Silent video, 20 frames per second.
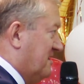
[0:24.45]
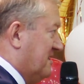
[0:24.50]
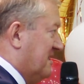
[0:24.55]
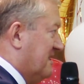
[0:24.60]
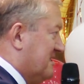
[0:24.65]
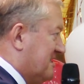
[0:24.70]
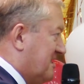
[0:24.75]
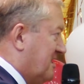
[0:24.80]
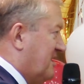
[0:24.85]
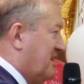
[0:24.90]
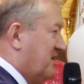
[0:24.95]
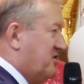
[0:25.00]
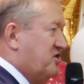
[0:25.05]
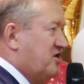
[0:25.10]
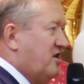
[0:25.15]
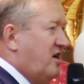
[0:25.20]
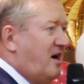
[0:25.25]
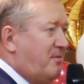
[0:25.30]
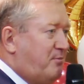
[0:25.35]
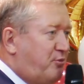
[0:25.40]

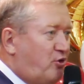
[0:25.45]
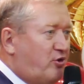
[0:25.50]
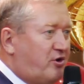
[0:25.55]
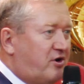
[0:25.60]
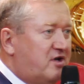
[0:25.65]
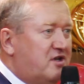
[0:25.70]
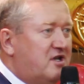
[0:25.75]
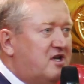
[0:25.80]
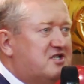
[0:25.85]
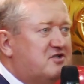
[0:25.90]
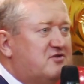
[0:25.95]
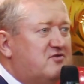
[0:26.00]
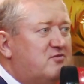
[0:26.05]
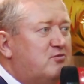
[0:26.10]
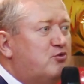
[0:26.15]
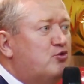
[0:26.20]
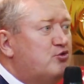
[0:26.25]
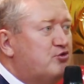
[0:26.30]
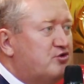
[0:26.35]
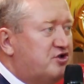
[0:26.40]
настоящей опорой нашего
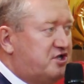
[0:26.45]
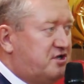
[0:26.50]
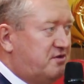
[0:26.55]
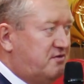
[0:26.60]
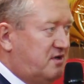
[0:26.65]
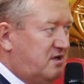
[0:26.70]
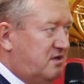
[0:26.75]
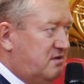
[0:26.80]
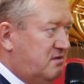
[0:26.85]
будущего.